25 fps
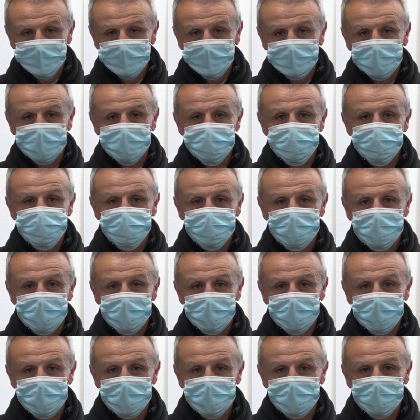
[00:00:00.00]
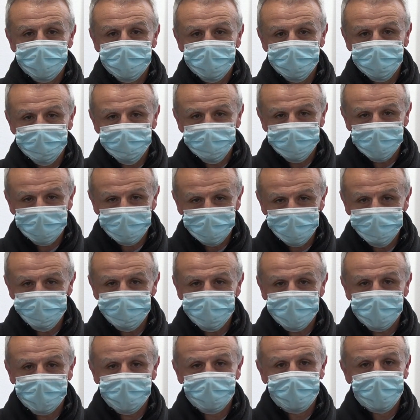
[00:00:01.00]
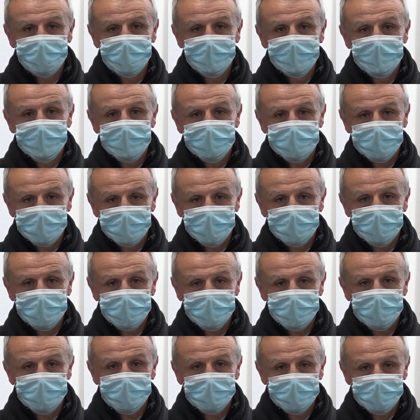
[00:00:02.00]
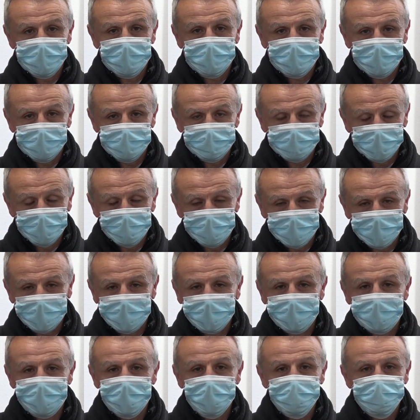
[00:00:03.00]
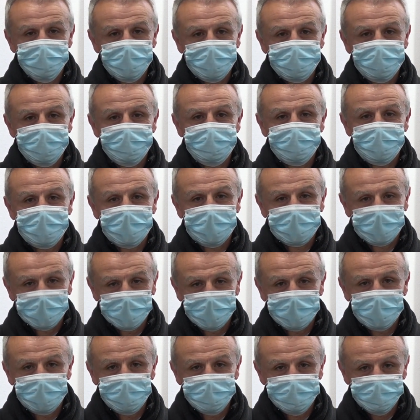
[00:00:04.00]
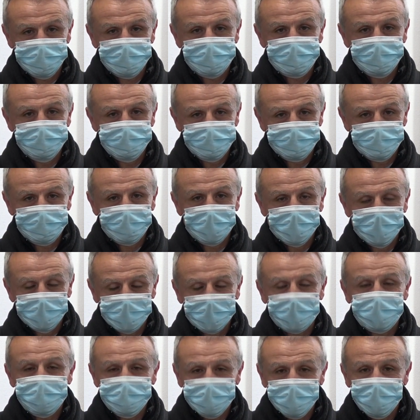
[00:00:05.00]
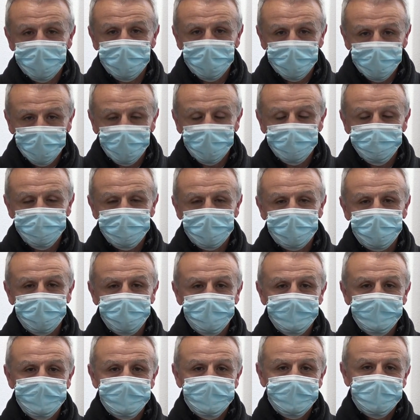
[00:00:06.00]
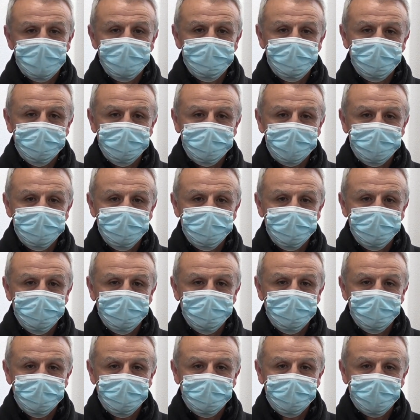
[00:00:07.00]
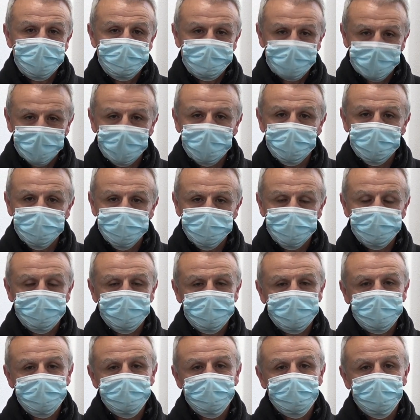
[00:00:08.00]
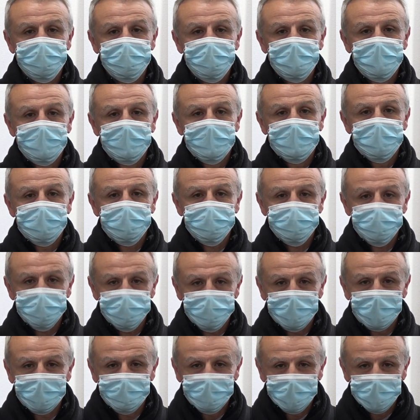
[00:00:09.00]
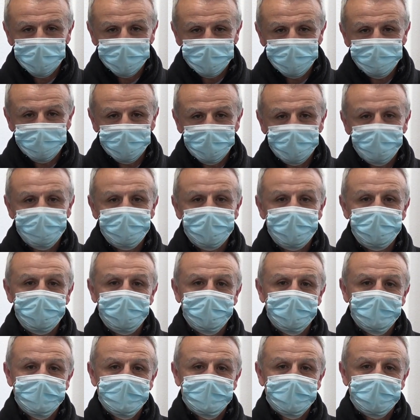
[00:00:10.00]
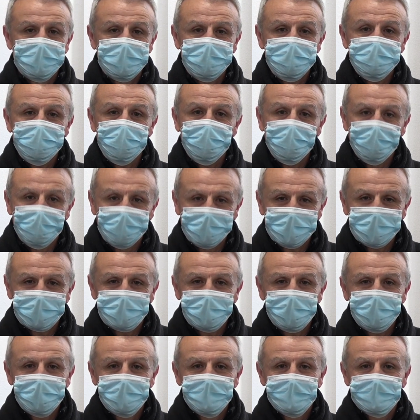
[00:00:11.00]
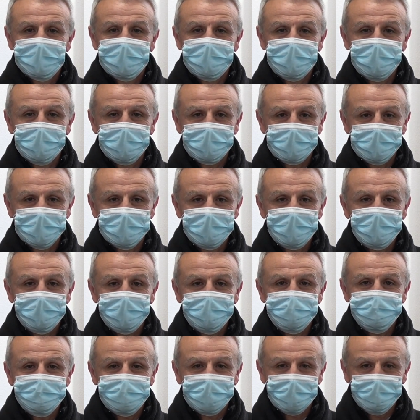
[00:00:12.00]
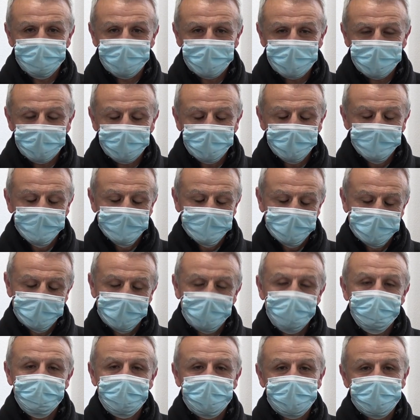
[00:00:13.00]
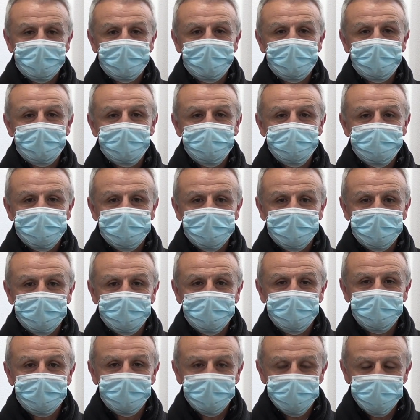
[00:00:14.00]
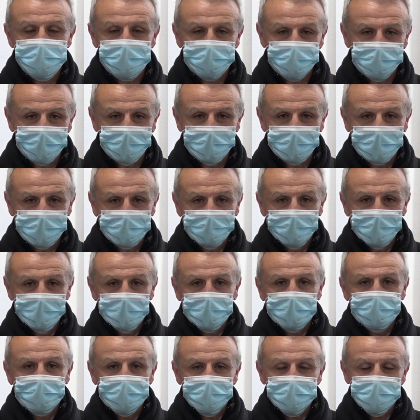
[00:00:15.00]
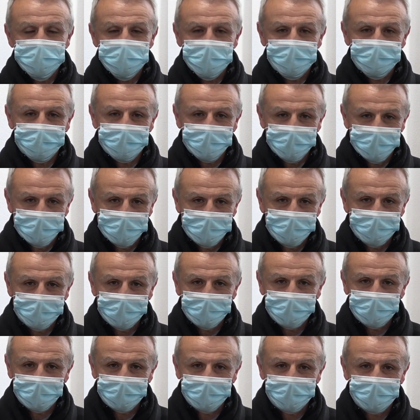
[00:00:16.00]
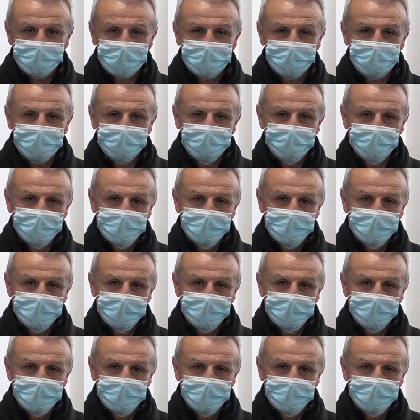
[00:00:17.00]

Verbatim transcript: es una, una cifra eh, complicadas, una cifra que es, mm, hay que tener en cuenta y por tanto es peligroso. Por tanto, nos situamos en este nivel, en este umbral en el que hay que extremar las medidas eh, de seguridad. Como ya saben, a nivel general,